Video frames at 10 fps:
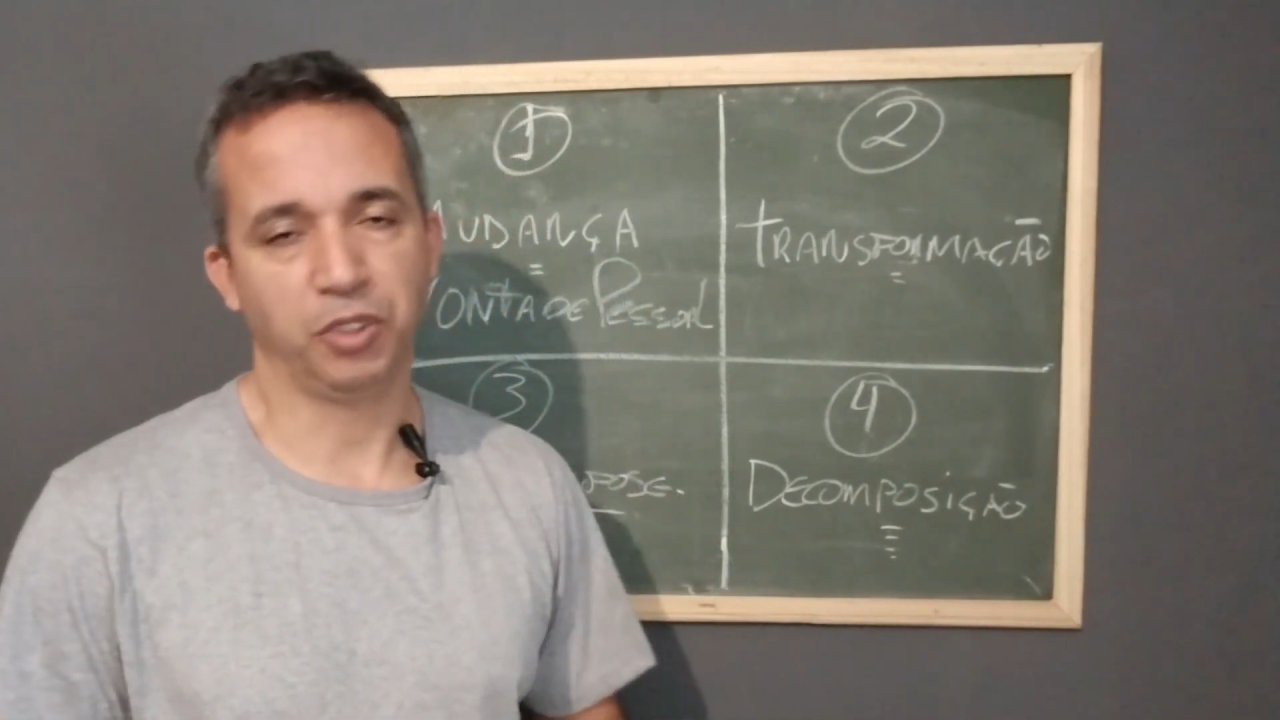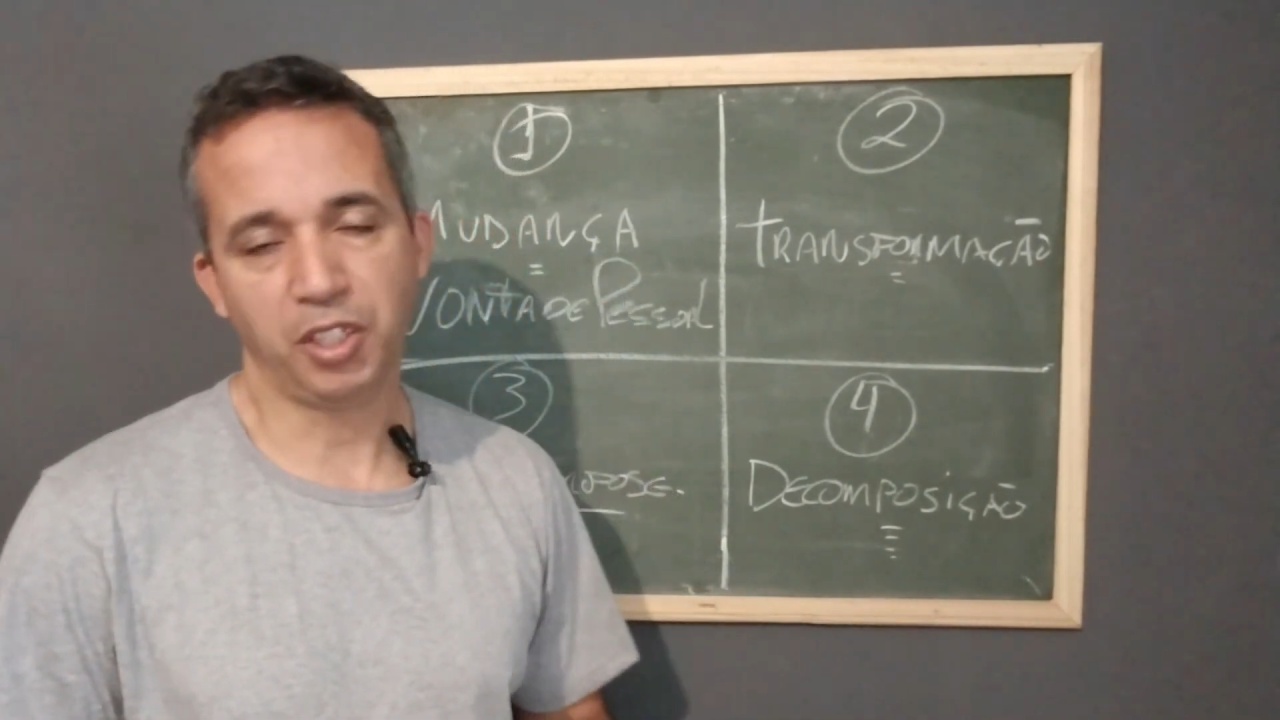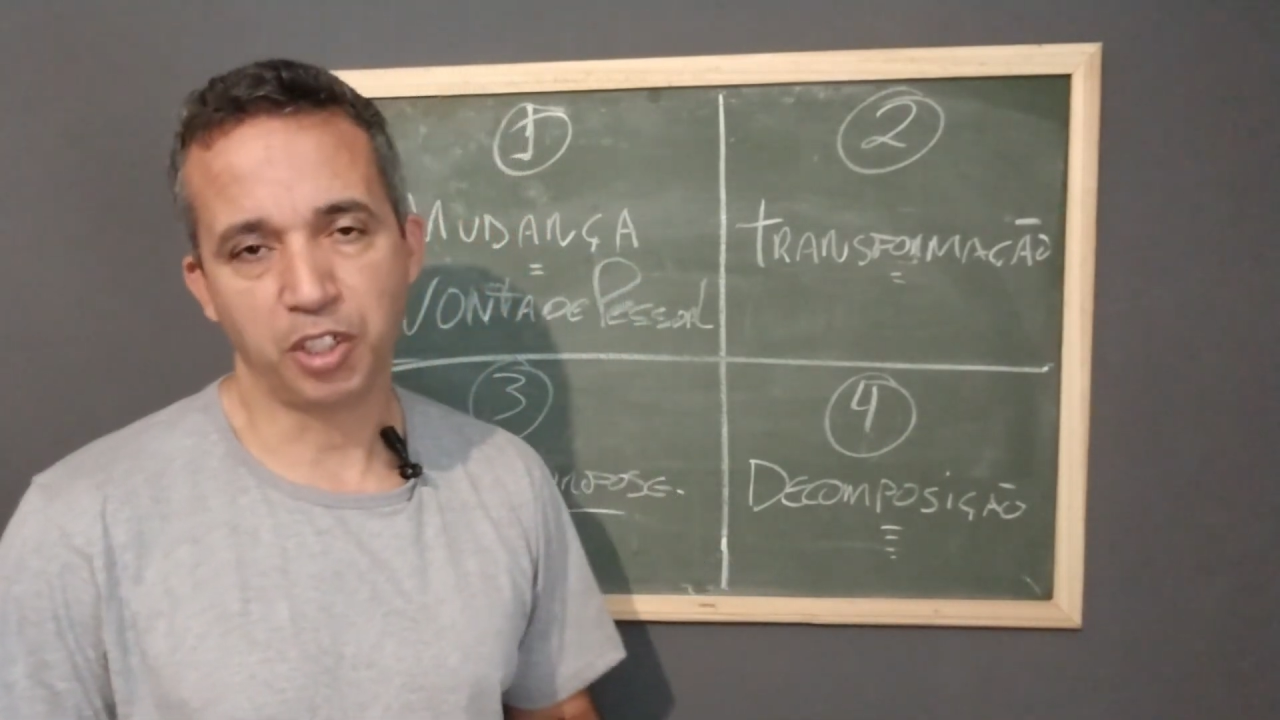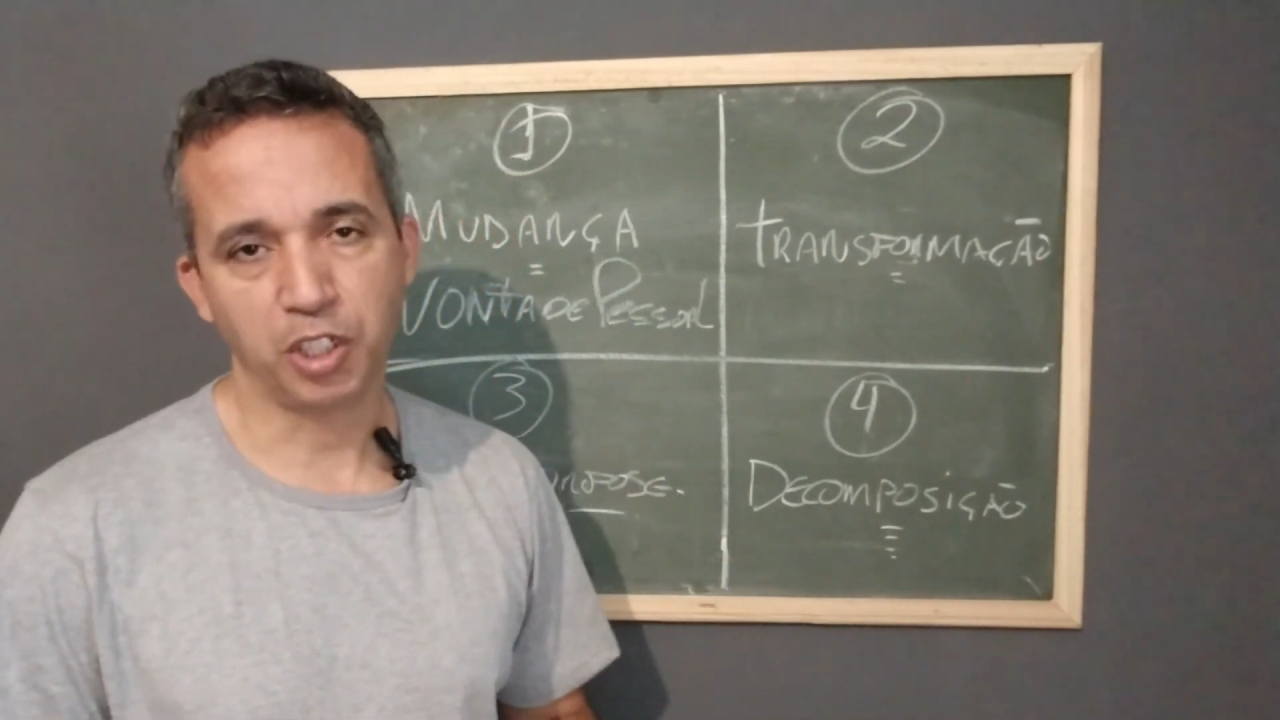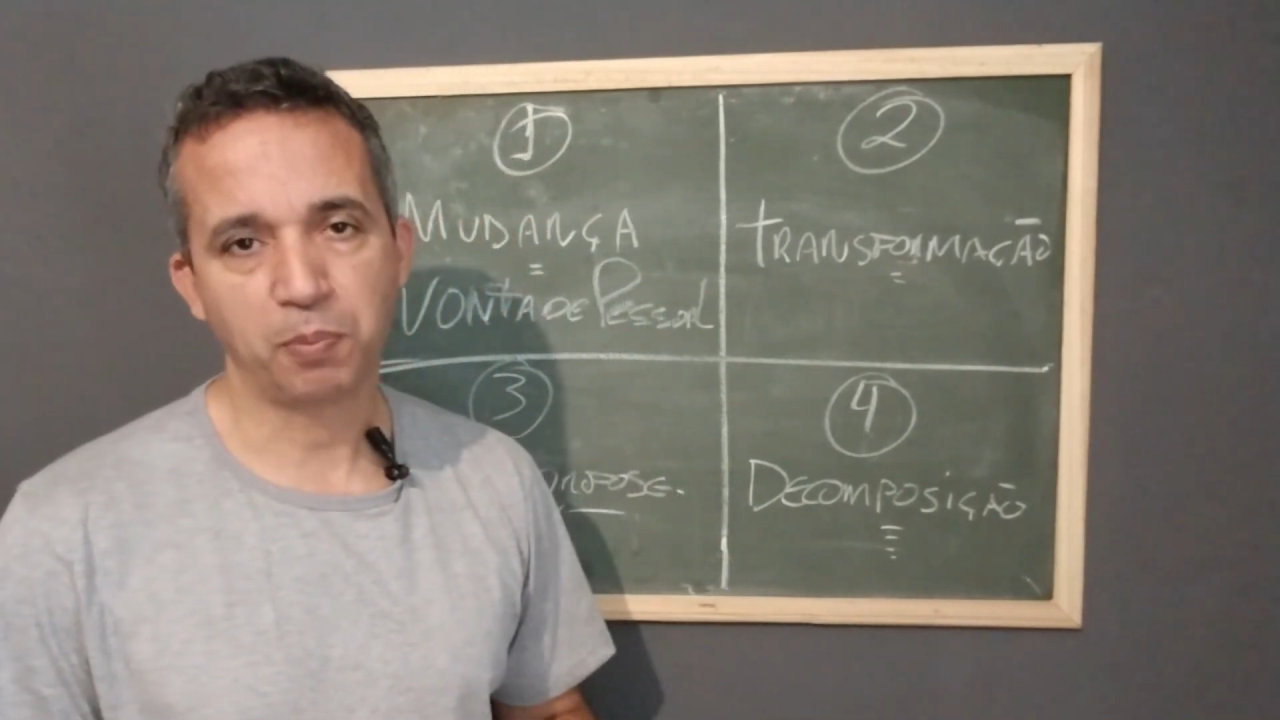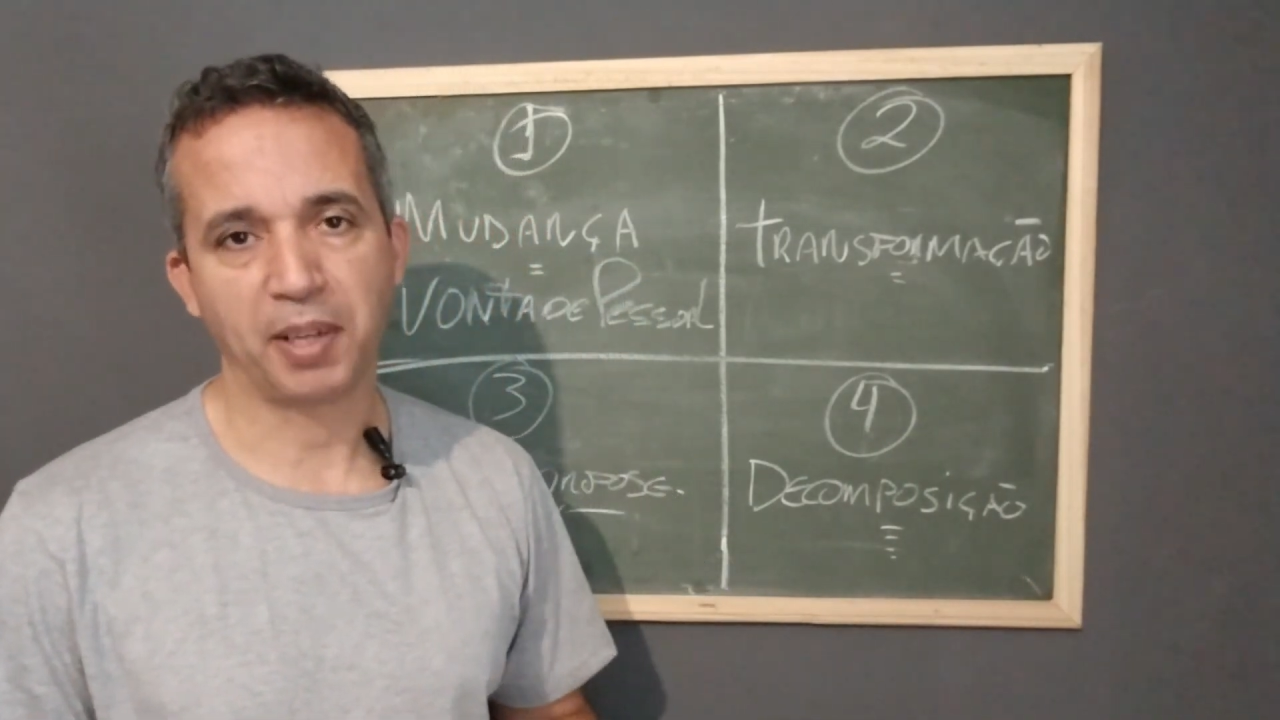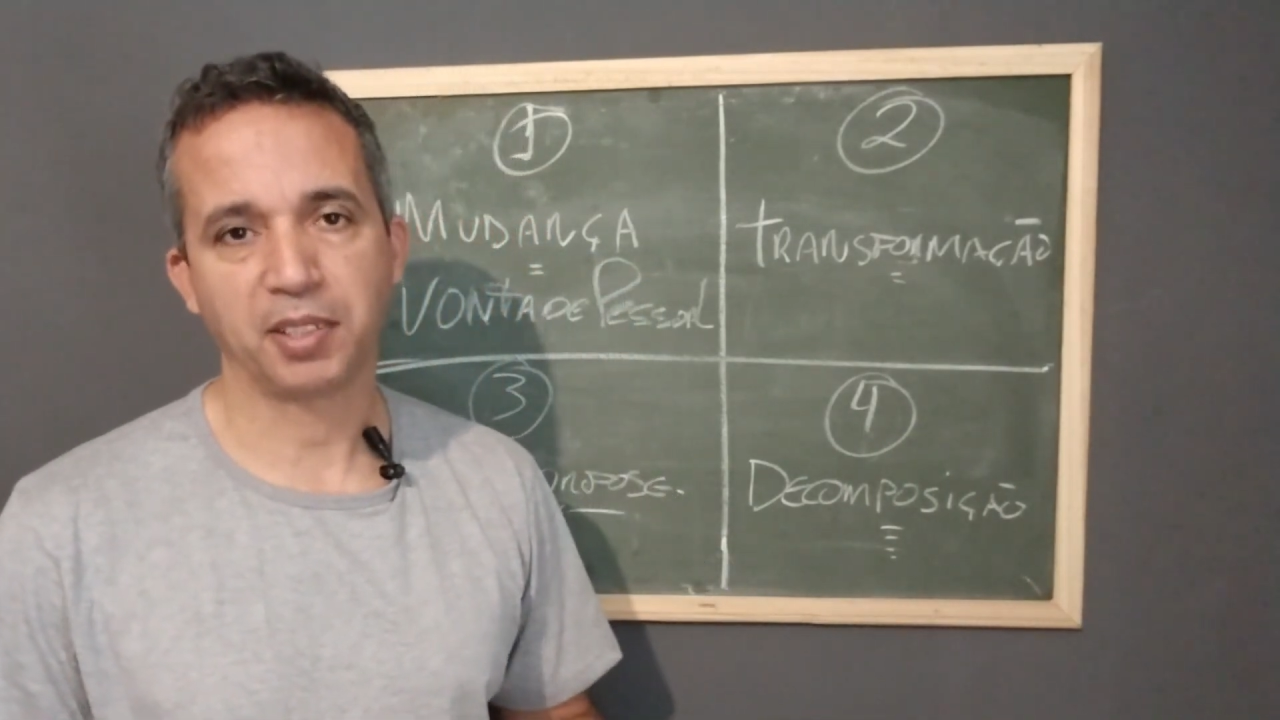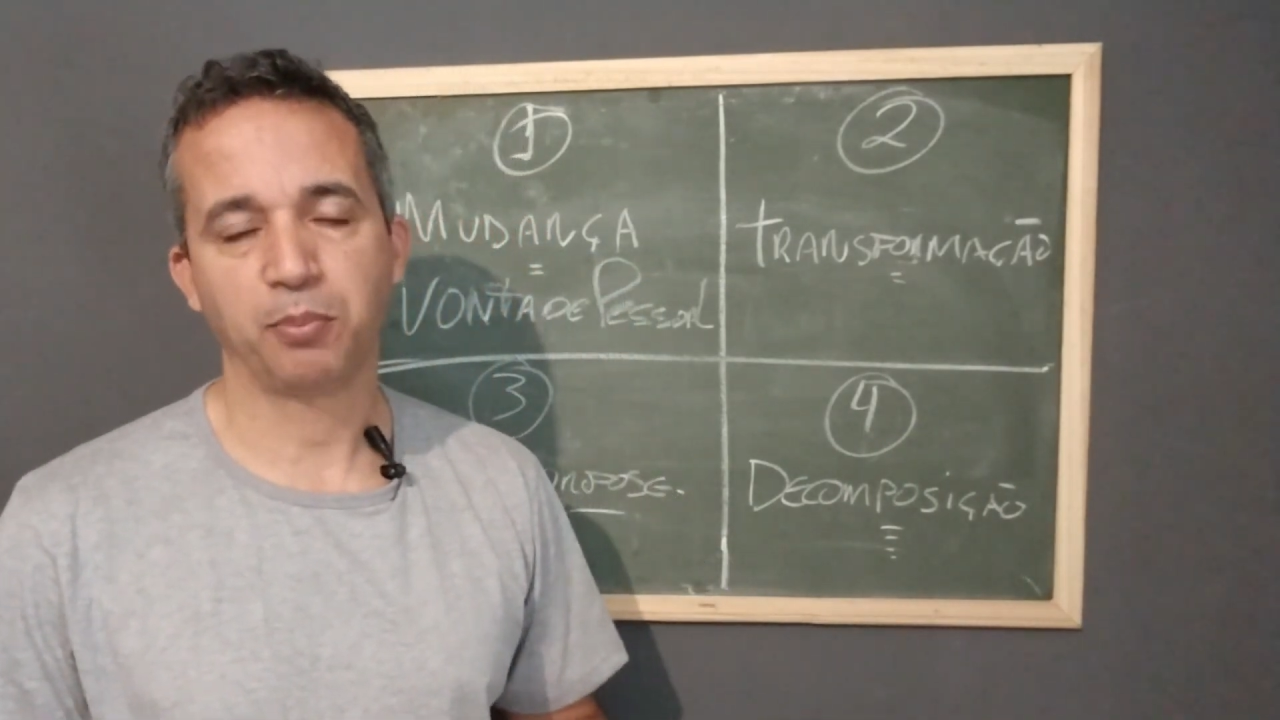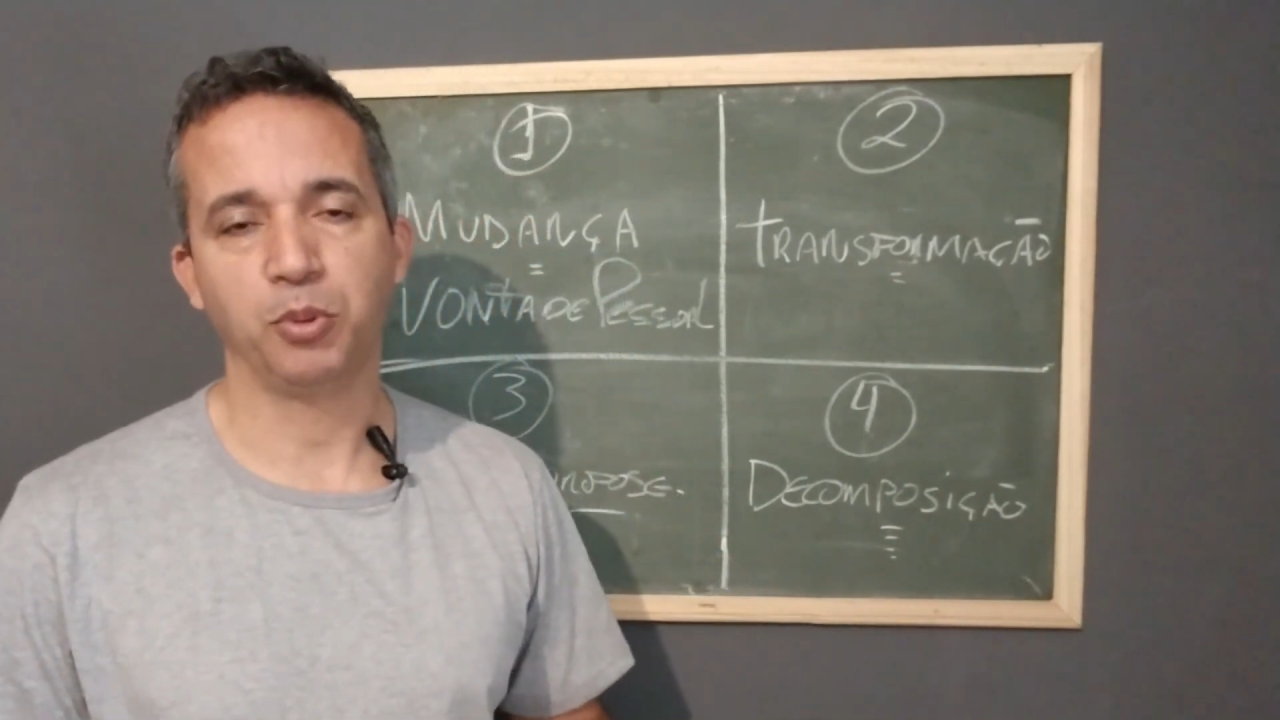Muita gente passa